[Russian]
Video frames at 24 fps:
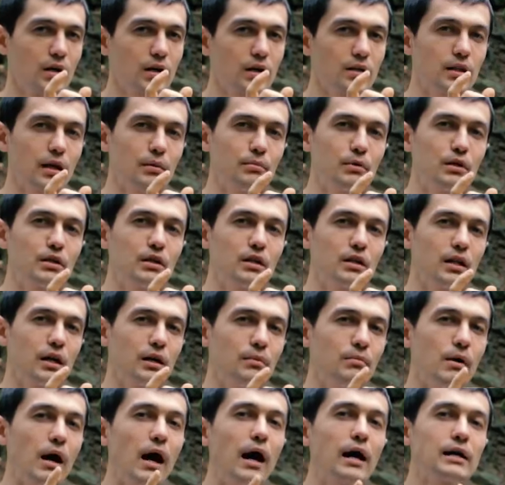Когда мы
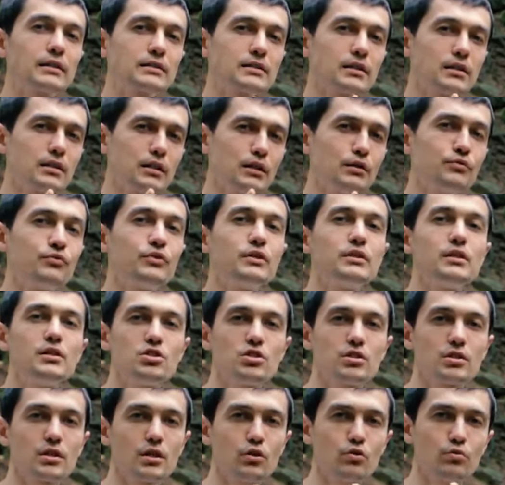делаем асаны,
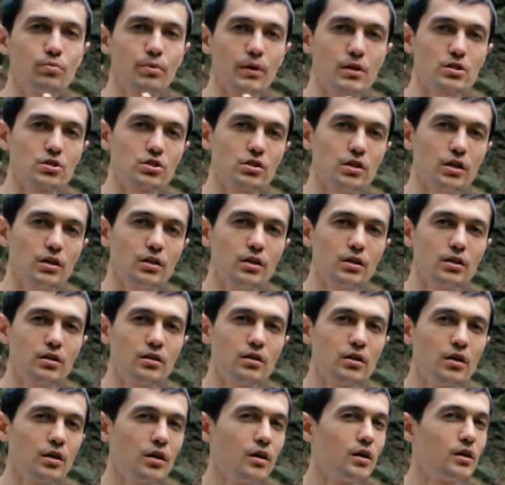физические
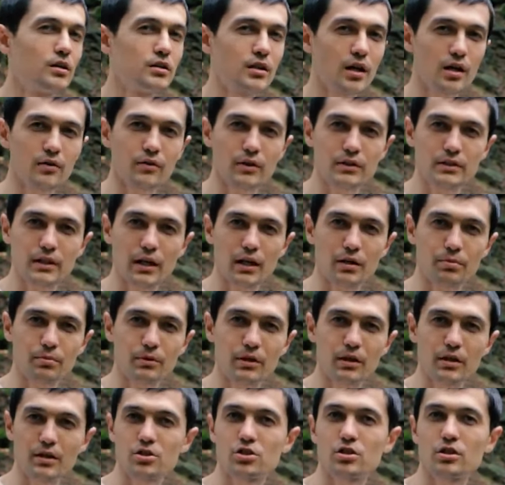упражнения, на гвоздях мы
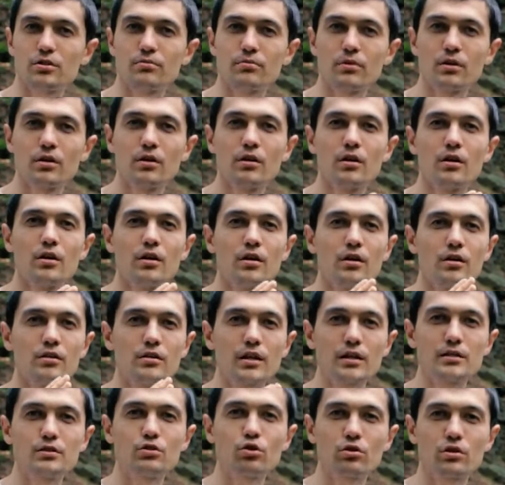не лежим,
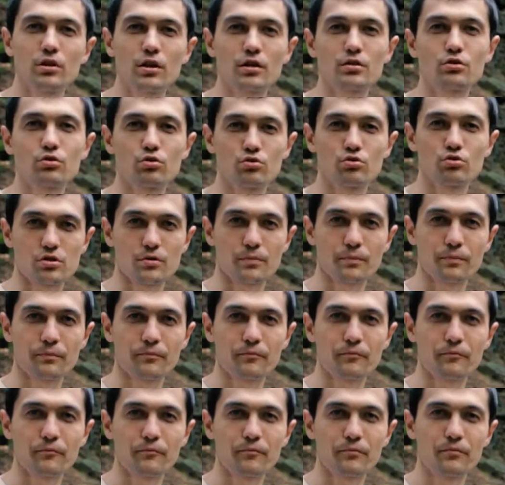на стеклах тоже.
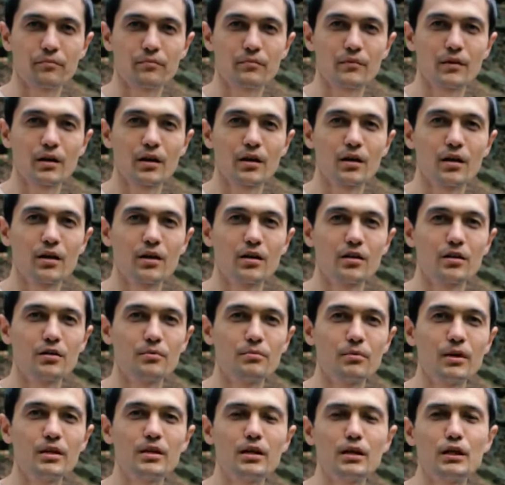
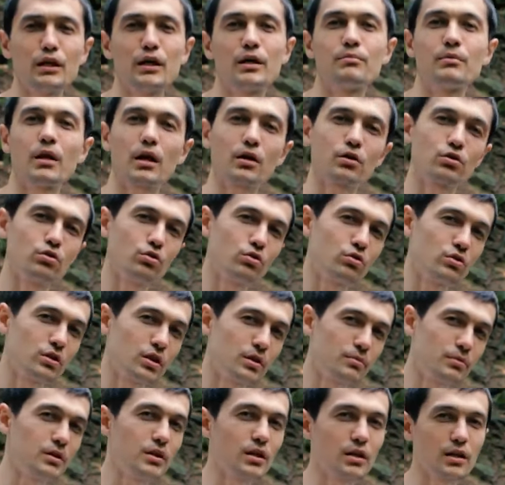Мы делаем
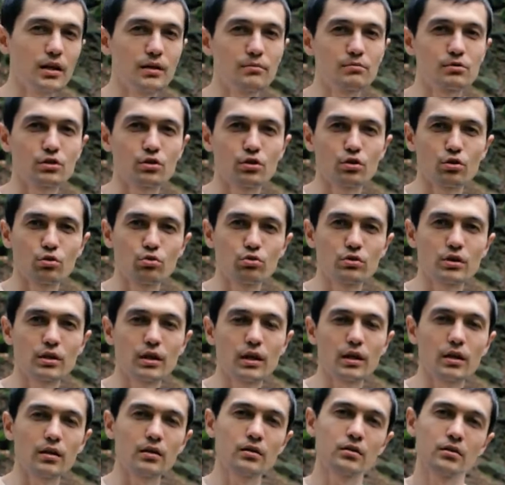наклоны, мы делаем
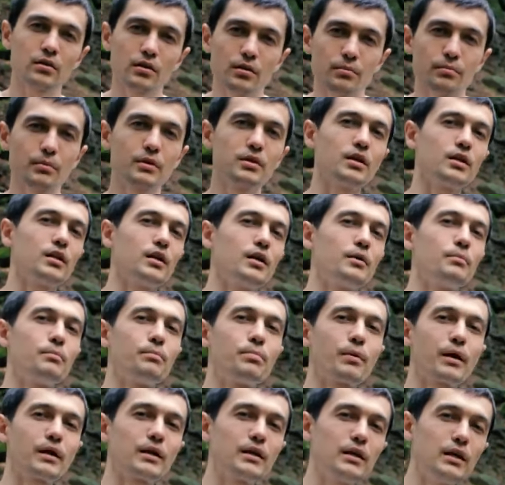скрутки, мы делаем
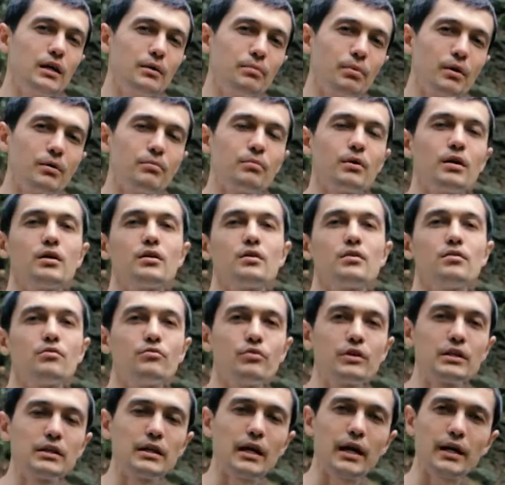прогибы, мы
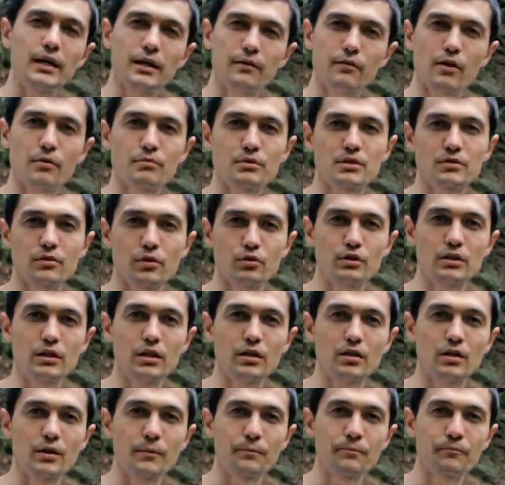вытягиваем свое
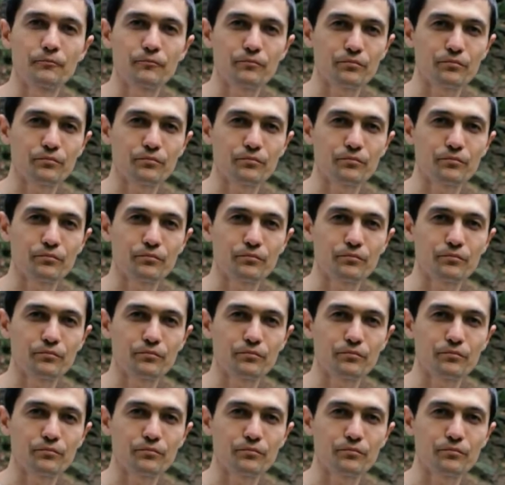тело